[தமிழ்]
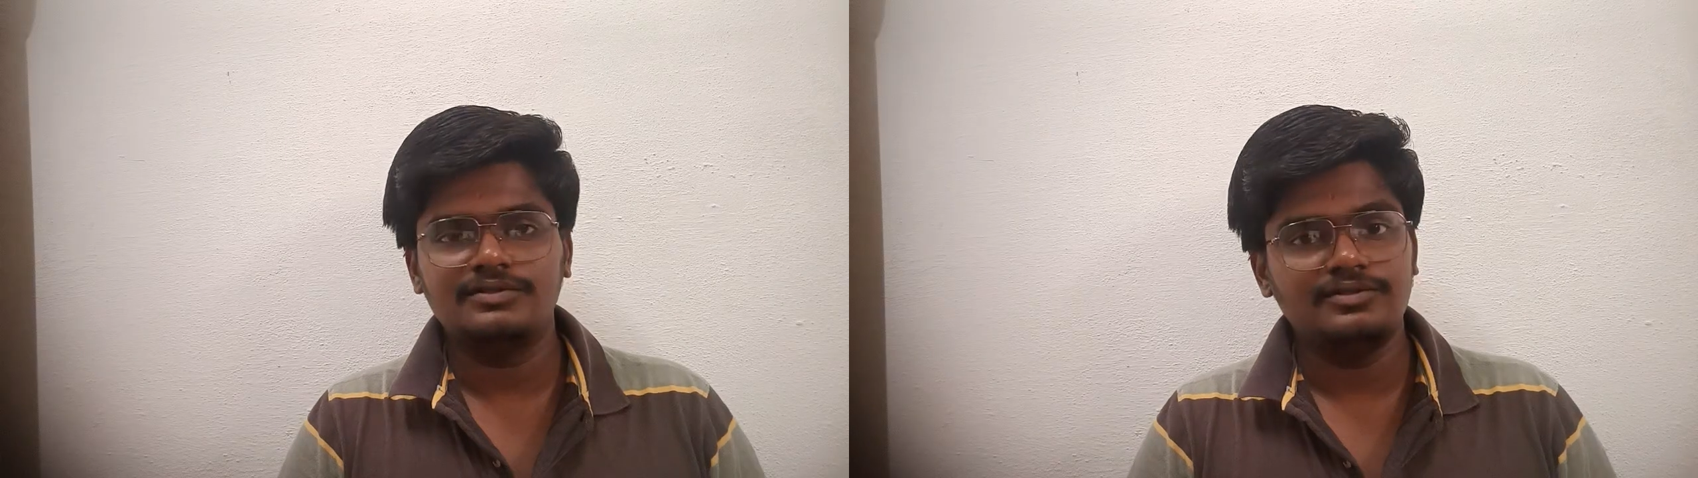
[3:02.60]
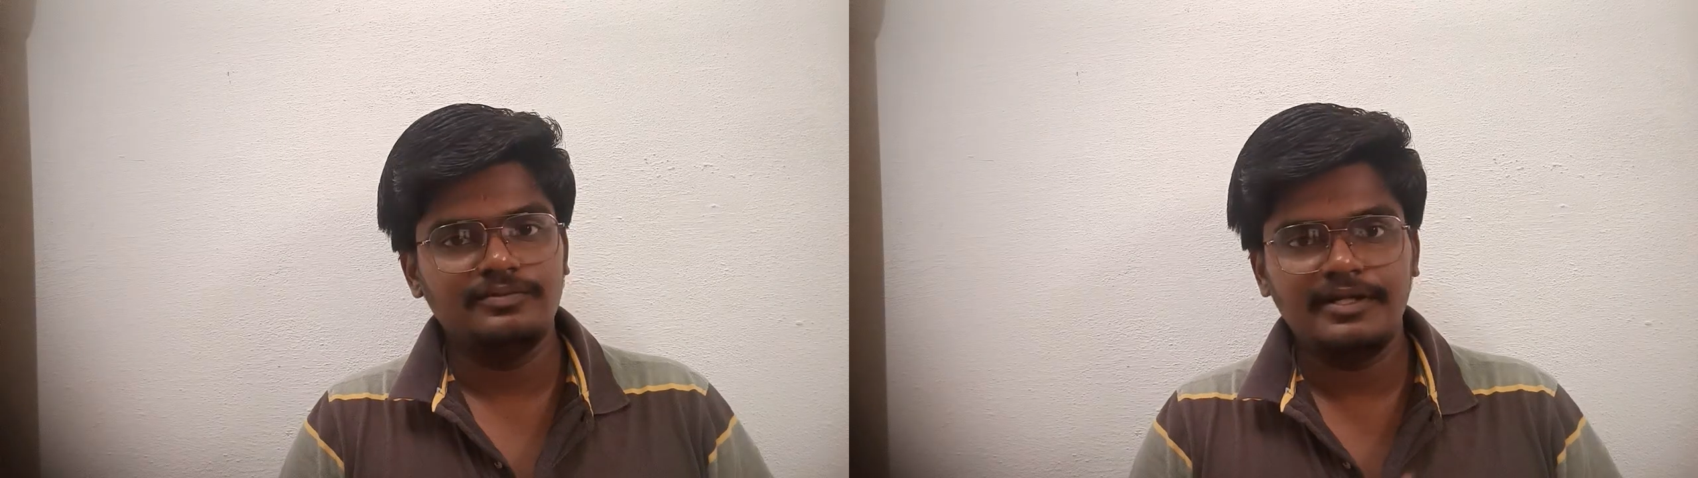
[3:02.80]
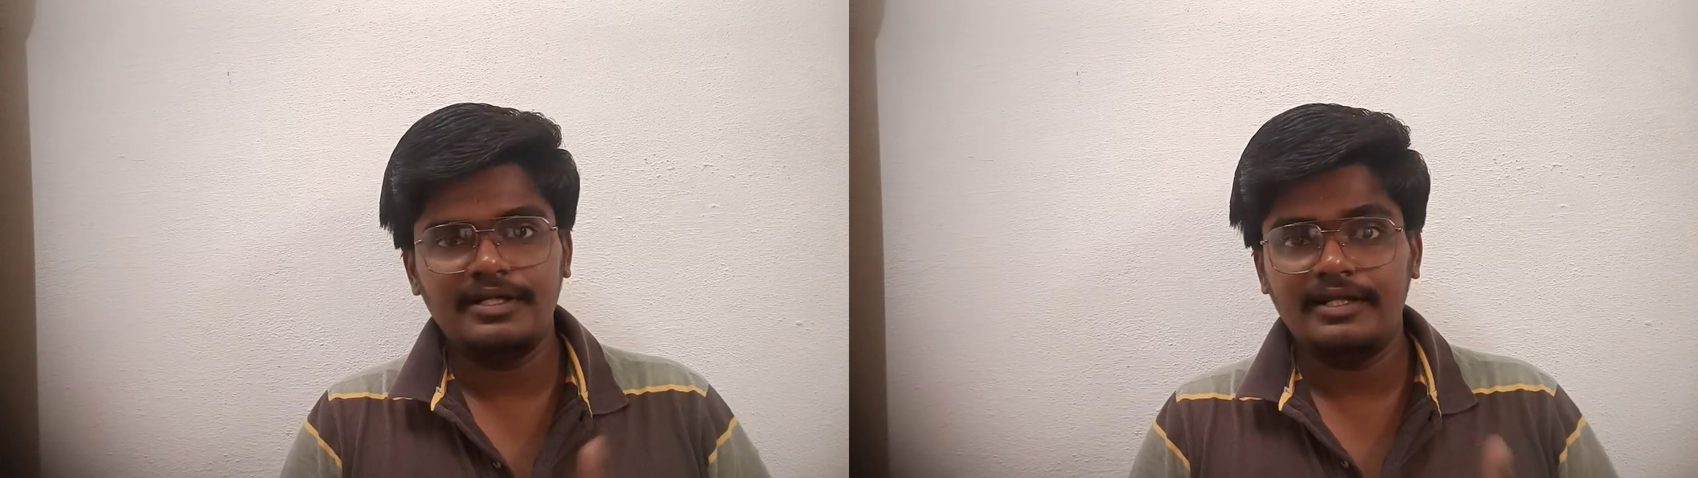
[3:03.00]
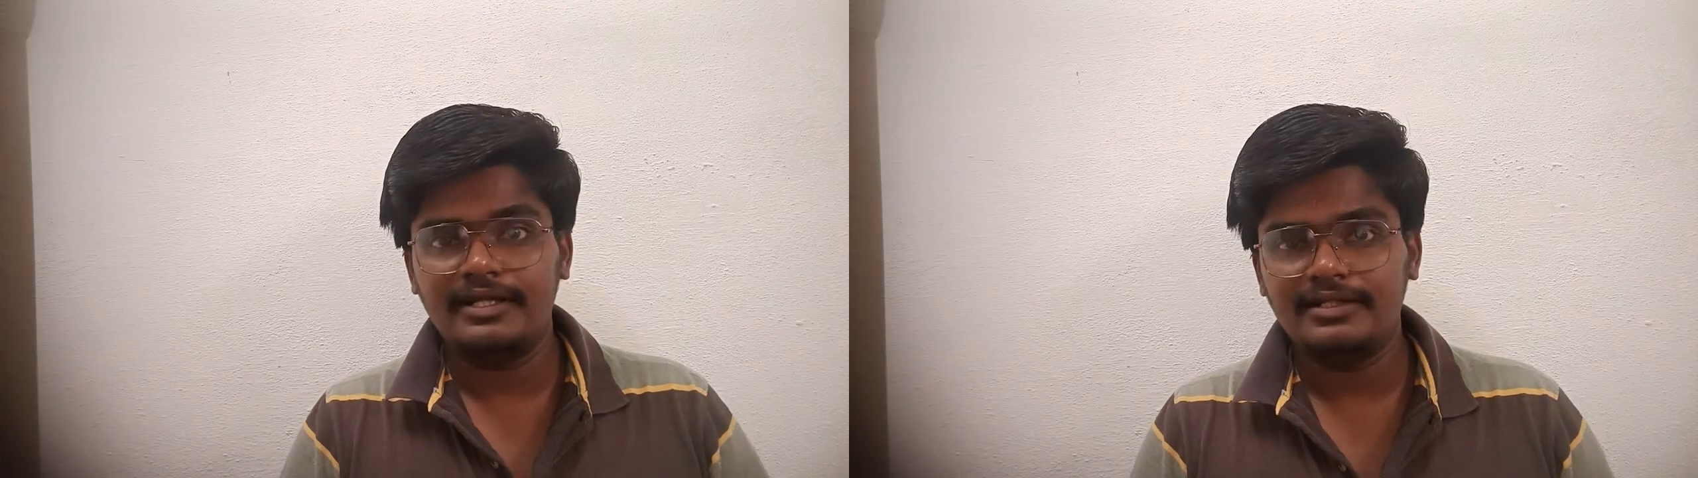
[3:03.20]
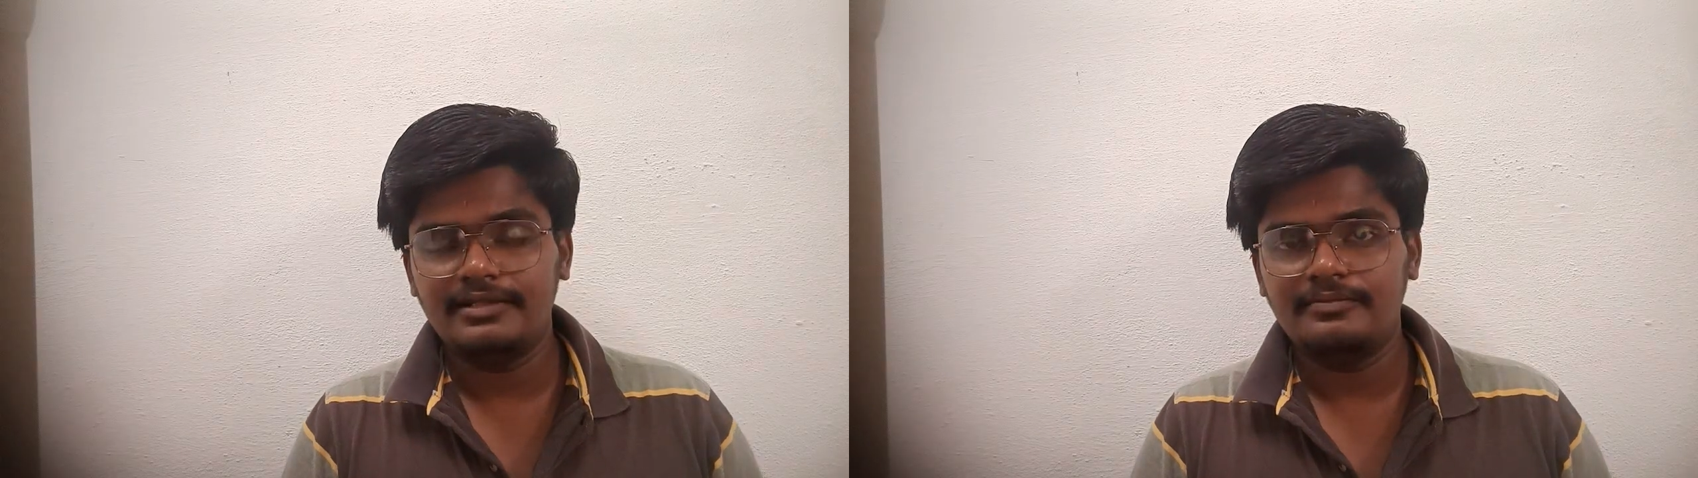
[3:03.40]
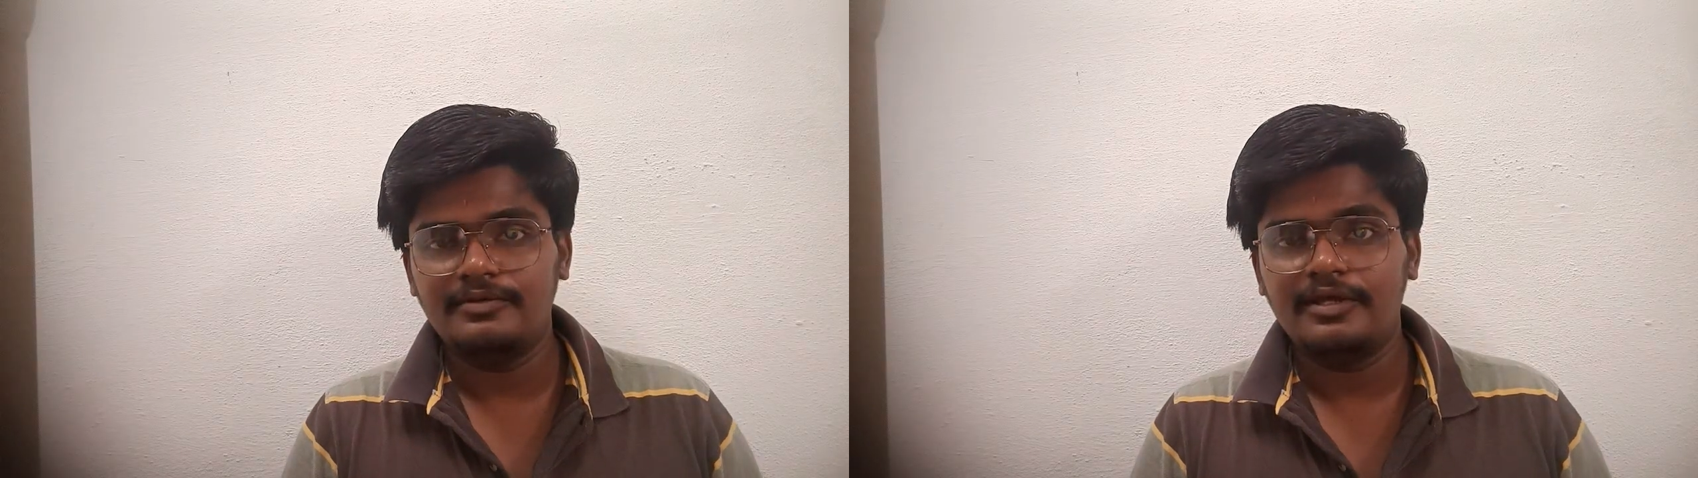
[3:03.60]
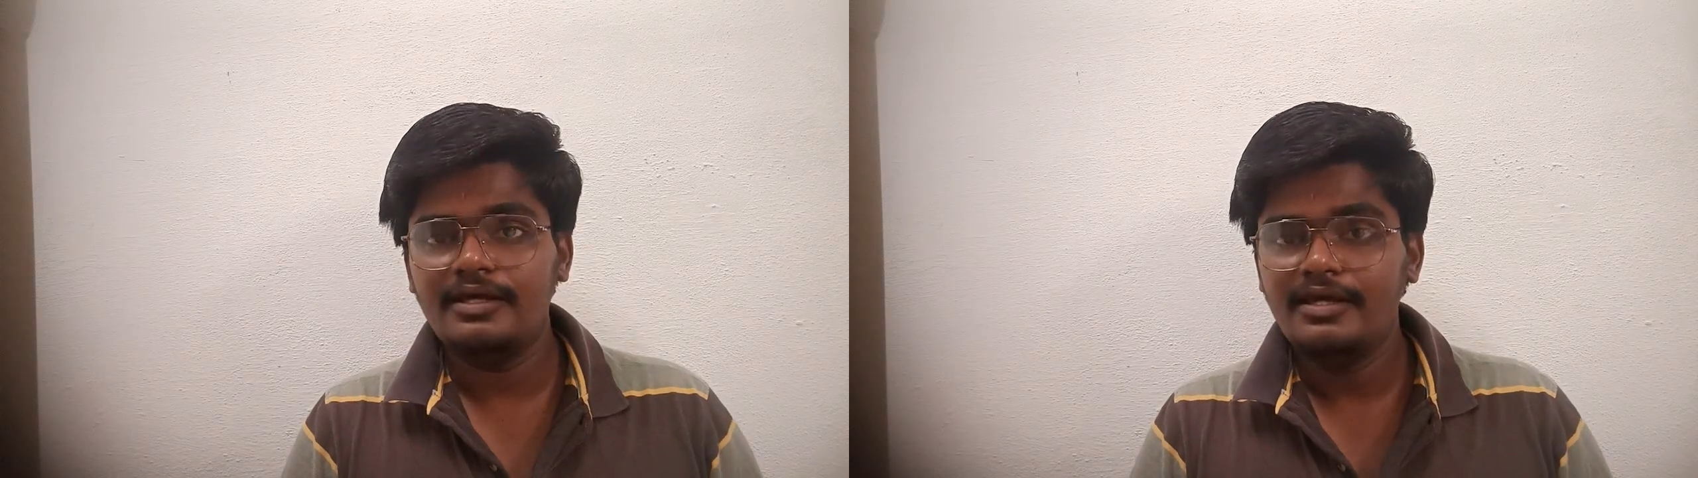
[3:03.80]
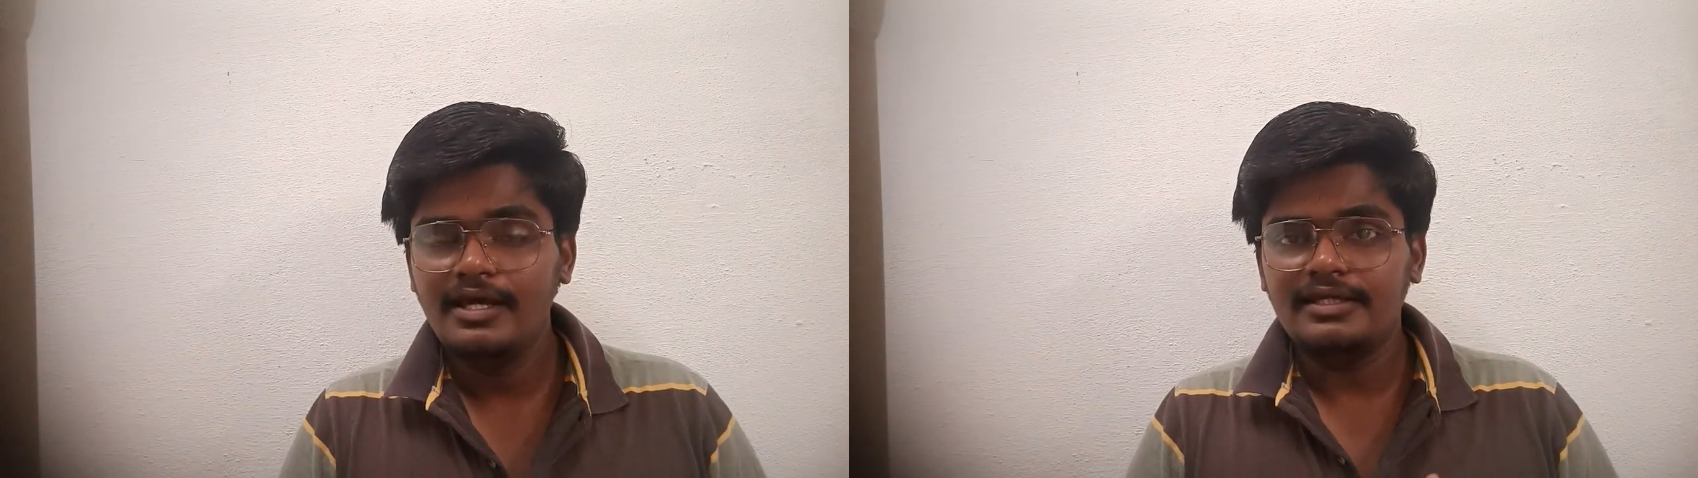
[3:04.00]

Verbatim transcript: ஸோ இதுவுமே நான் நேரில் தான் போனேன்